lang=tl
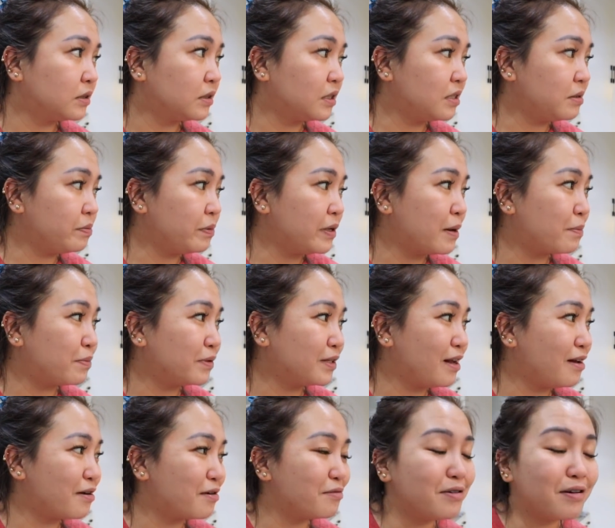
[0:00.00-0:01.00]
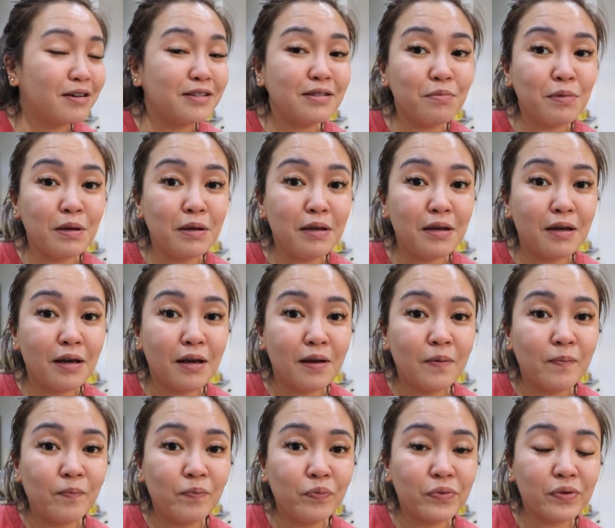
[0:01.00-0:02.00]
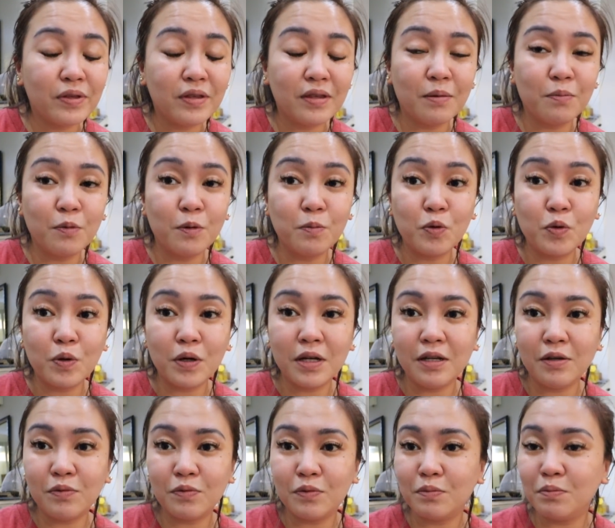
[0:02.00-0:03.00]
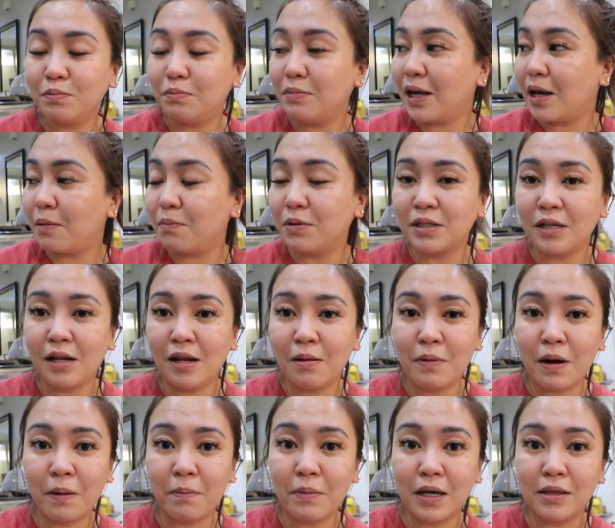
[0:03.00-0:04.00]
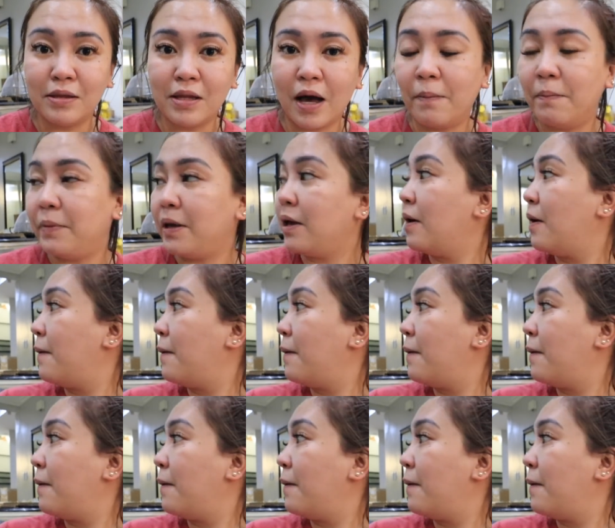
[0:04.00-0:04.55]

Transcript: Tapos okay, pinapadala ko na kasi may oh, namumunga yung bayabas nila mama. Ang dami.